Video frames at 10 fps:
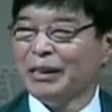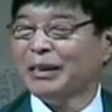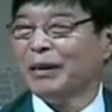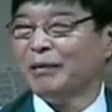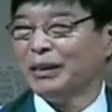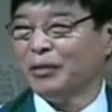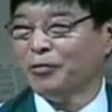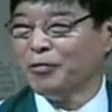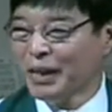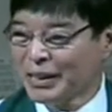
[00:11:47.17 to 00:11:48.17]
때문또
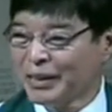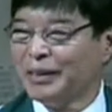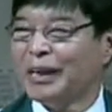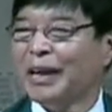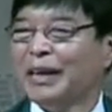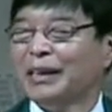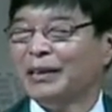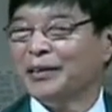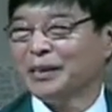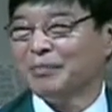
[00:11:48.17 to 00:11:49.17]
우회전을 해야
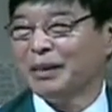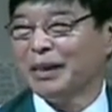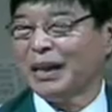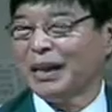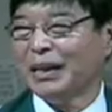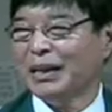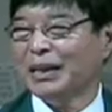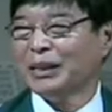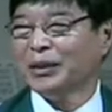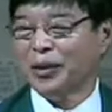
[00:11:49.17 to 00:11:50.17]
되는 것입니다.
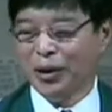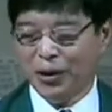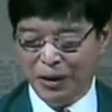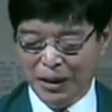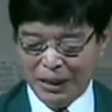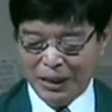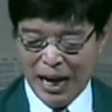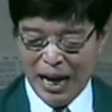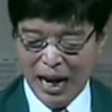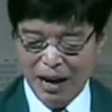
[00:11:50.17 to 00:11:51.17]
또
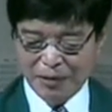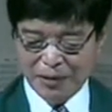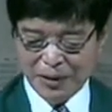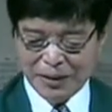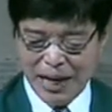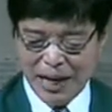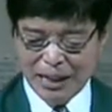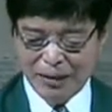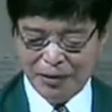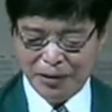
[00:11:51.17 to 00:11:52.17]
아무런
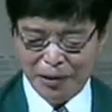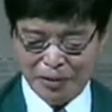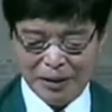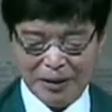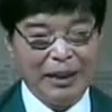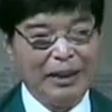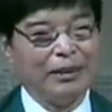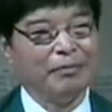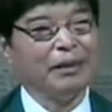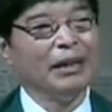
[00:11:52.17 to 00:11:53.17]
장애물이 없을
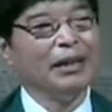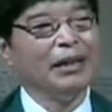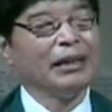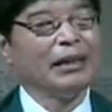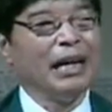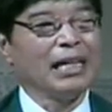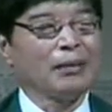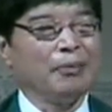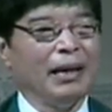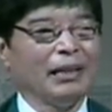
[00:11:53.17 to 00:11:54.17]
때는
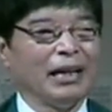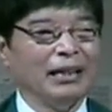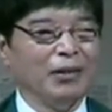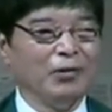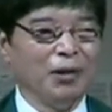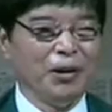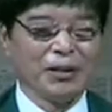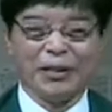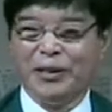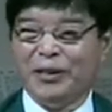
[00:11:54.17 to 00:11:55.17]
가스 페달을
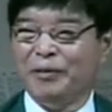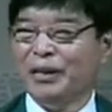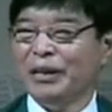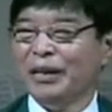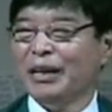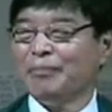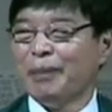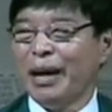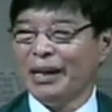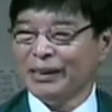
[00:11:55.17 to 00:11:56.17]
눌러서
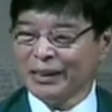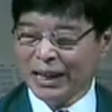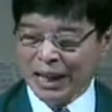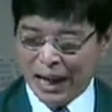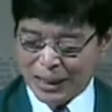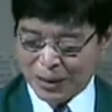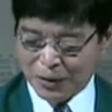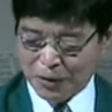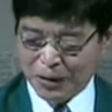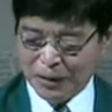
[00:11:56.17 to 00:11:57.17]
빠르게 갈
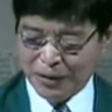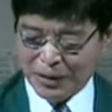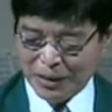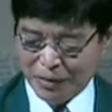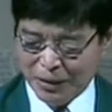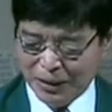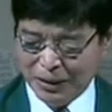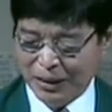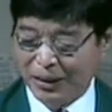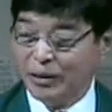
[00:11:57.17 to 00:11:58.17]
수도 있는 것이
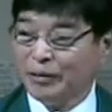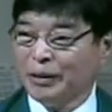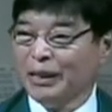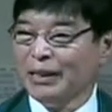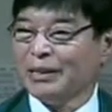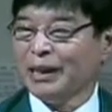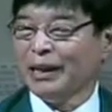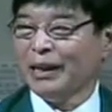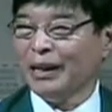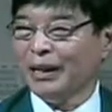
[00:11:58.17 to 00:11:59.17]
오늘 우리
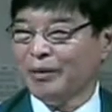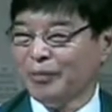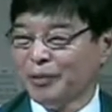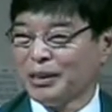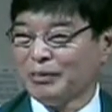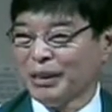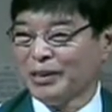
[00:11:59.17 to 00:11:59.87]
인생의 모습인